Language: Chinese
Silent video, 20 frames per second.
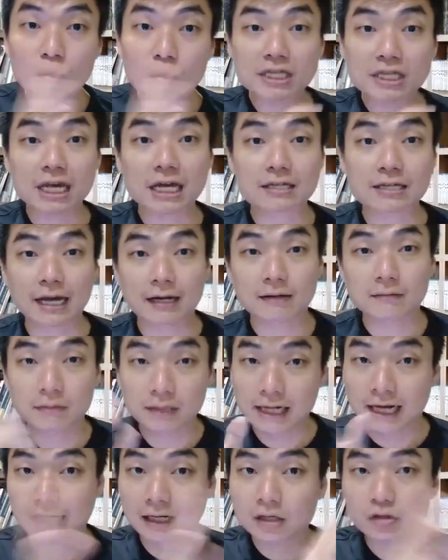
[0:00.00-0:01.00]
魏家祥
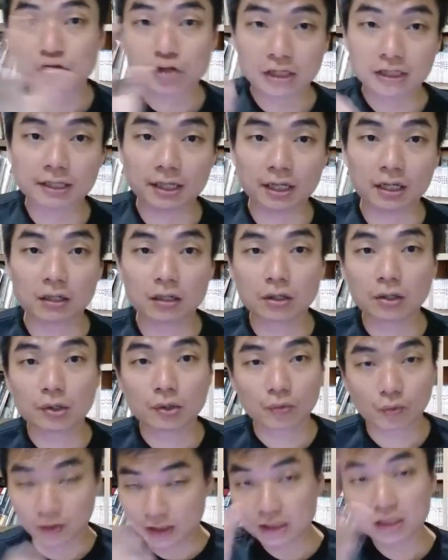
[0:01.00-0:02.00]
两个选一个，
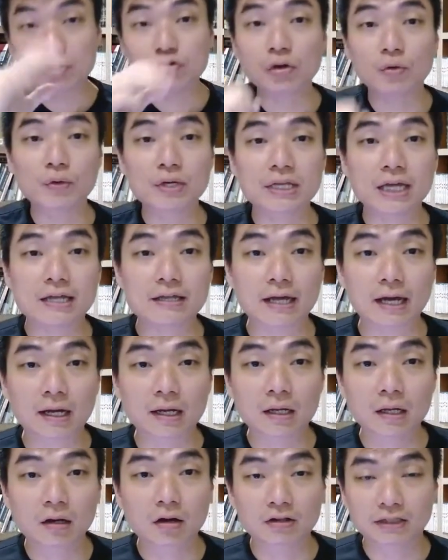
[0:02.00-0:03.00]
我一定选魏家祥
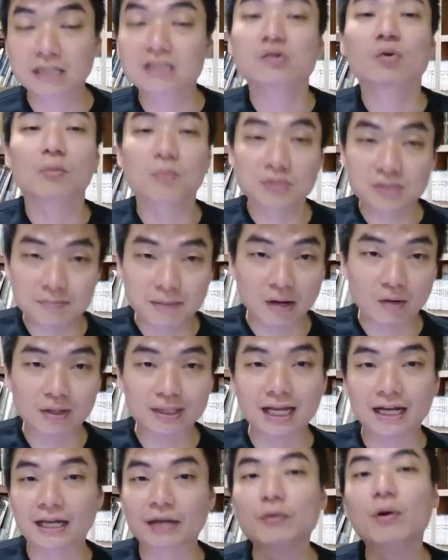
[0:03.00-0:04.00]
啊！但是我不是马
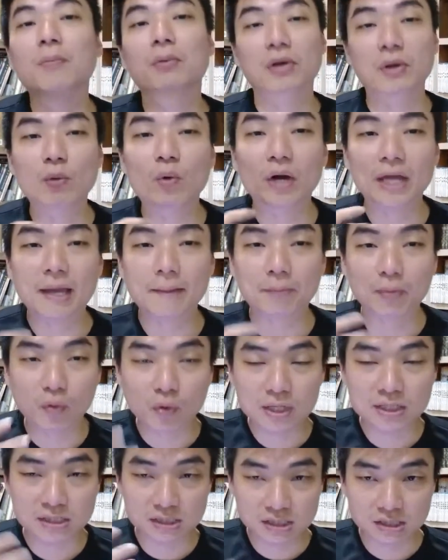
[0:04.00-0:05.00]
华党员，我不，我也
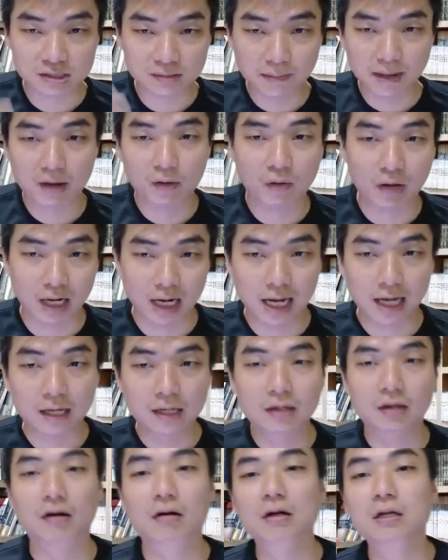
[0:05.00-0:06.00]
不会支持马华了
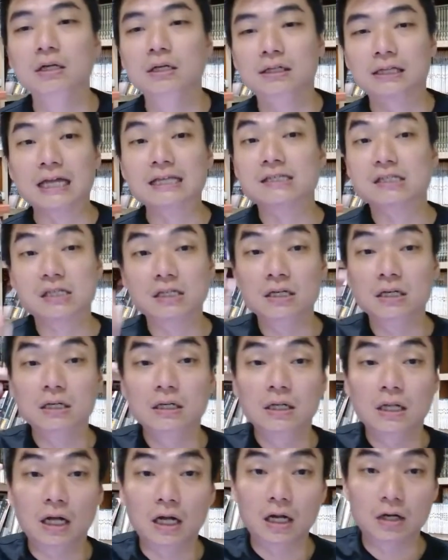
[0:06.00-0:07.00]
哦。但是。
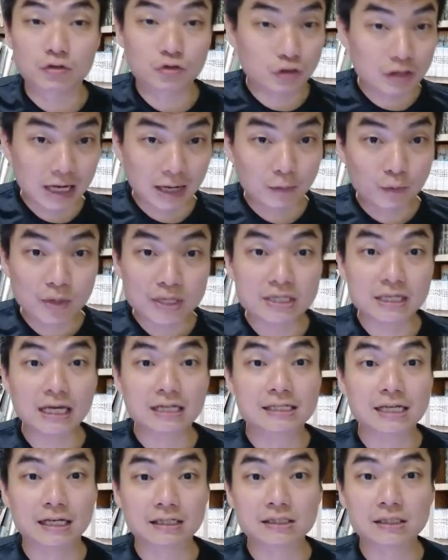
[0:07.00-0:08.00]
呃，虽然魏
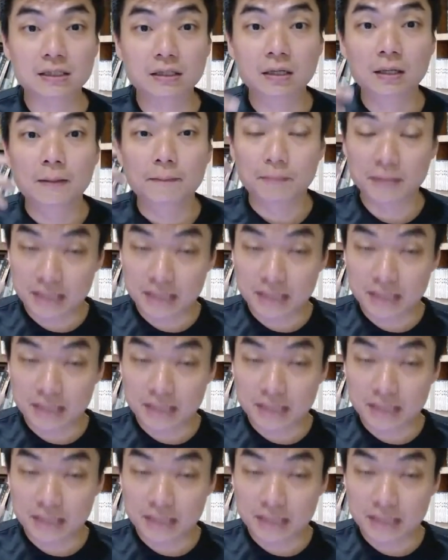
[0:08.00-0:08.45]
家祥是